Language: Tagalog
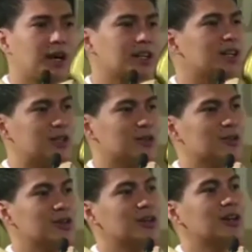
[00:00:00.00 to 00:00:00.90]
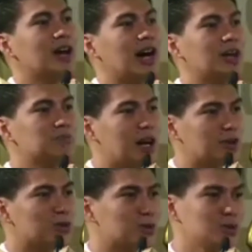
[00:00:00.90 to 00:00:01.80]
ito ay
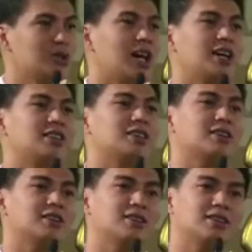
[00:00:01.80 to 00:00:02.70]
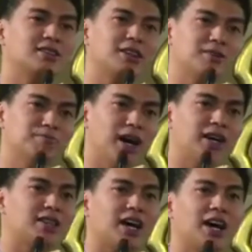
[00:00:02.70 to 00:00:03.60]
matutunan ng
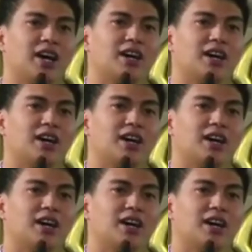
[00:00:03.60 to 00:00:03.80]
bata,